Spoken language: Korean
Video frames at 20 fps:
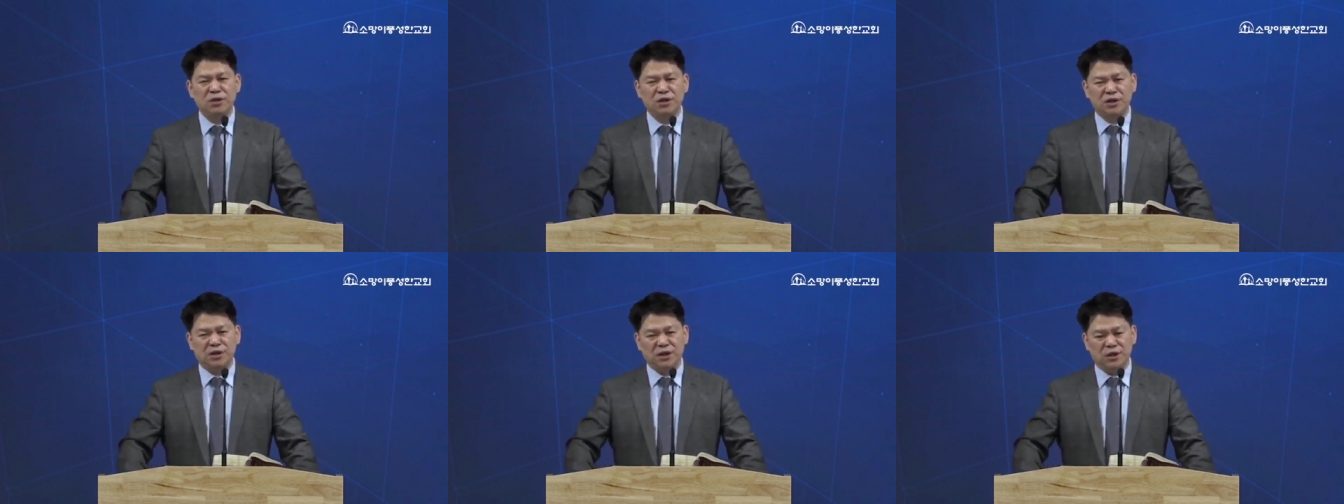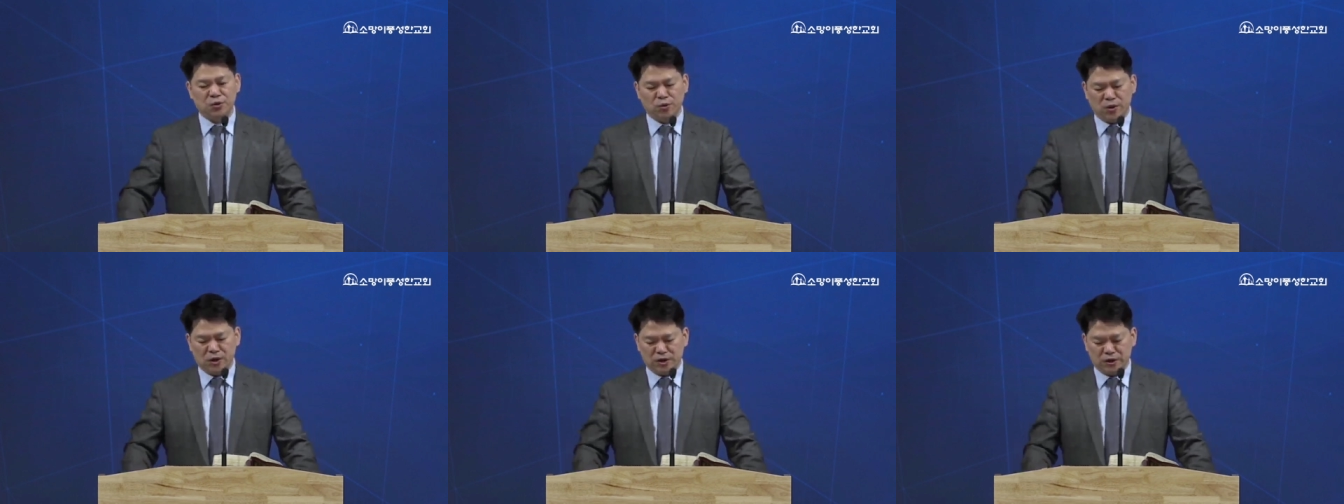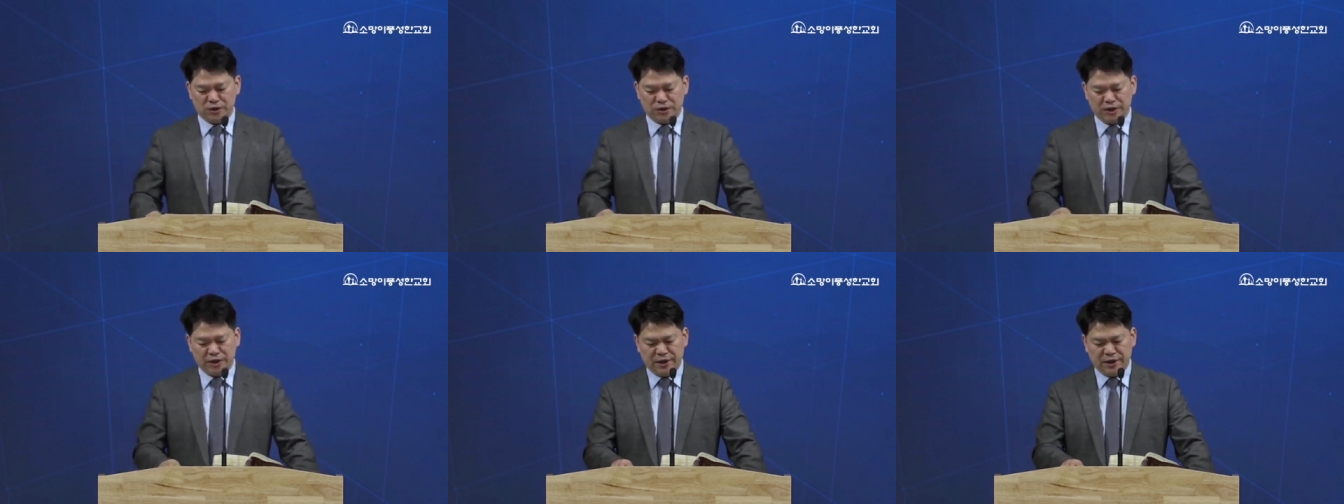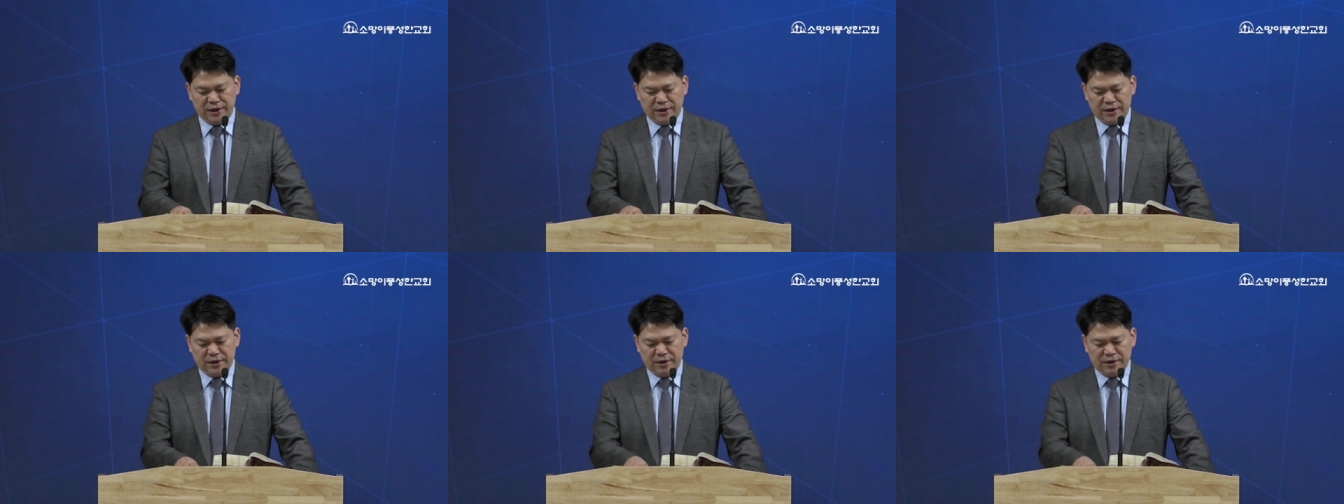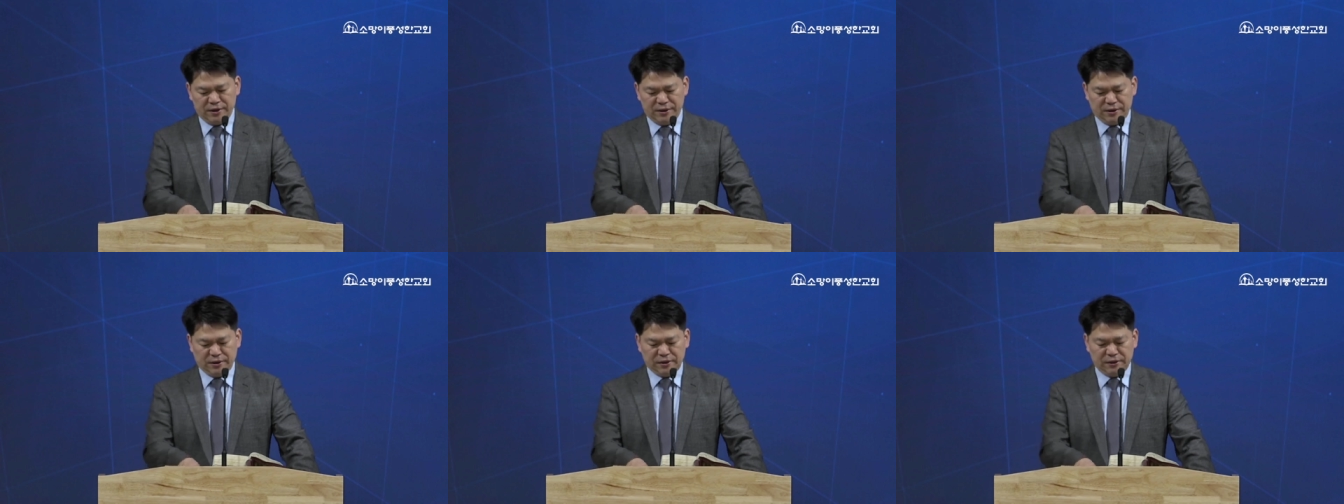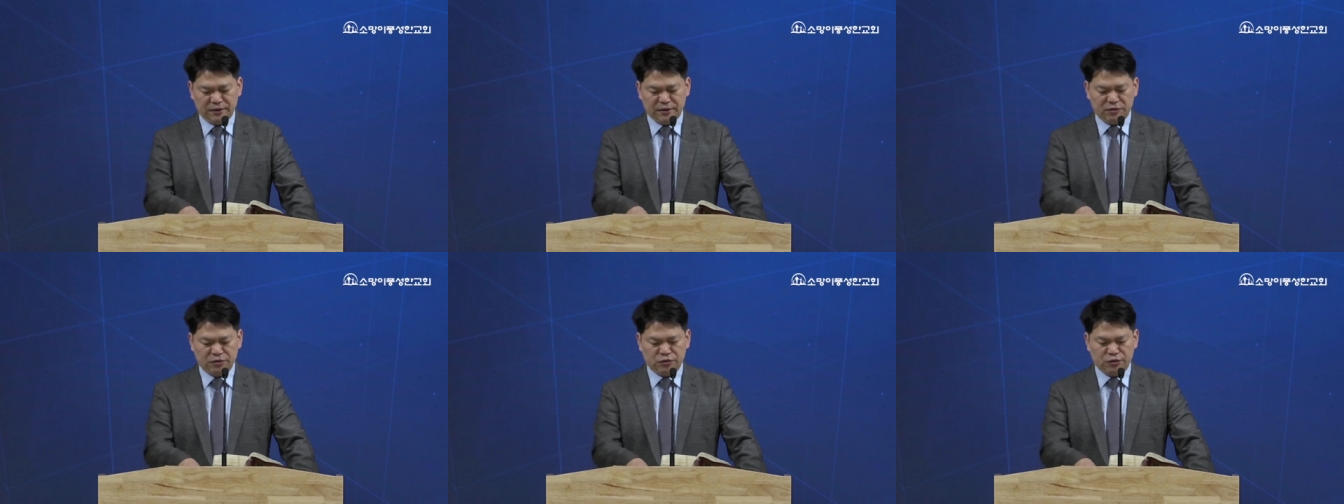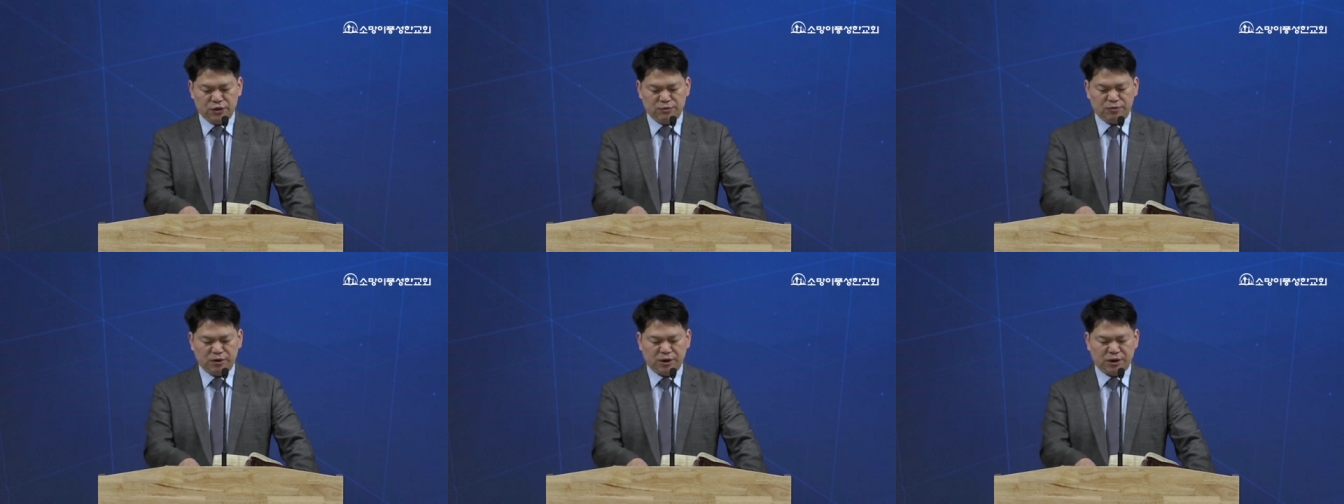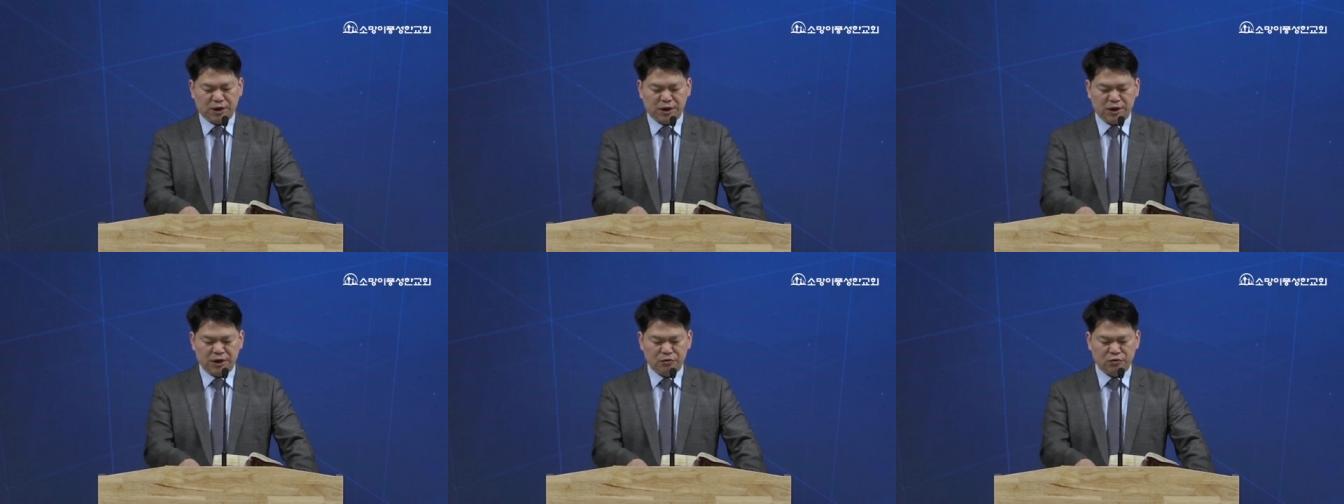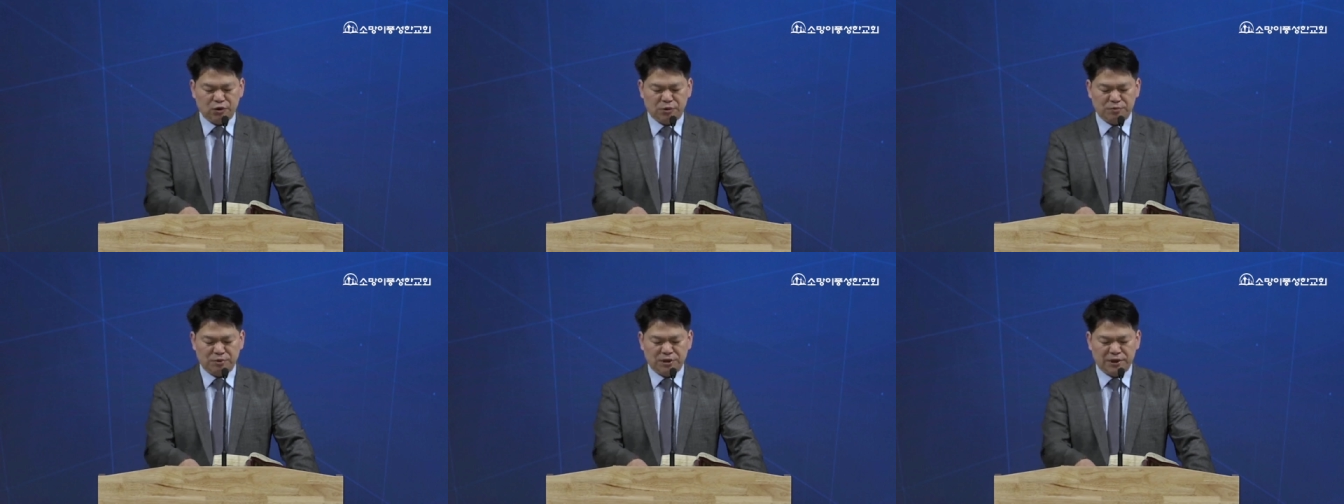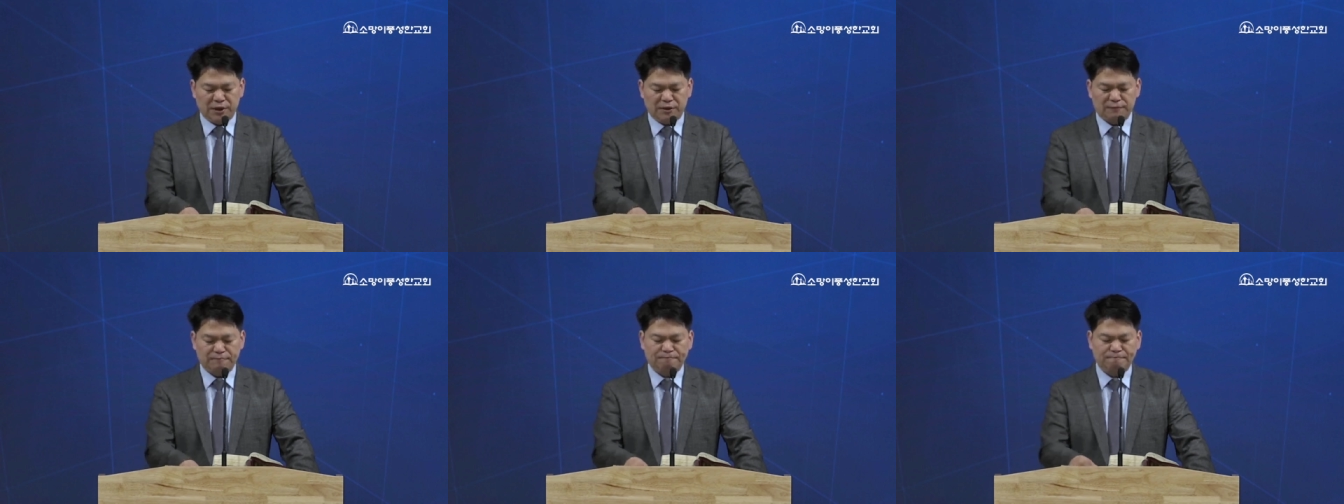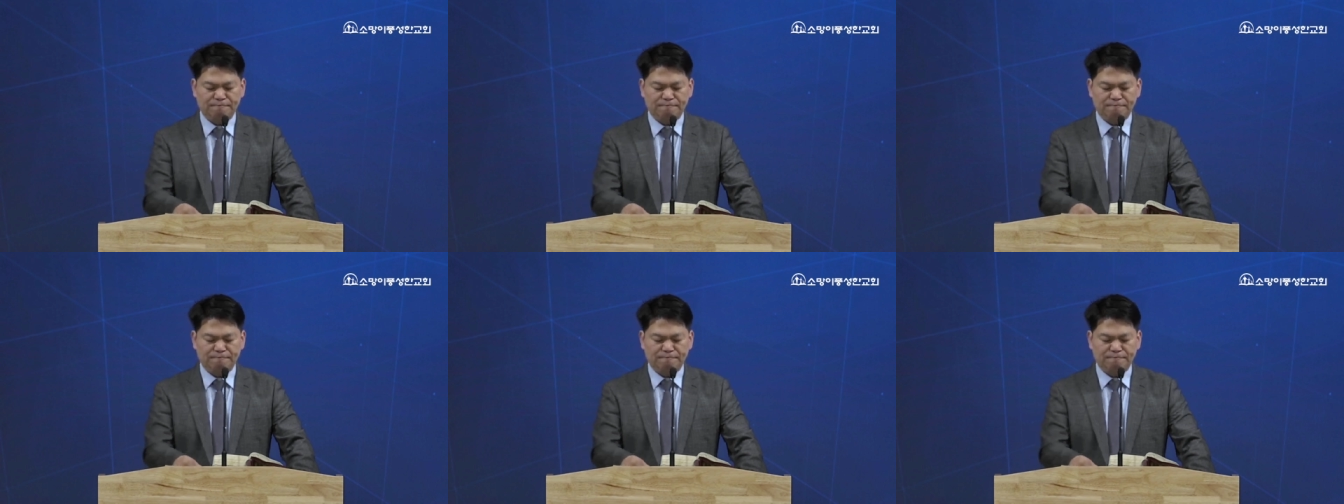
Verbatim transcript: 이동하는 일에 투입되게 됩니다.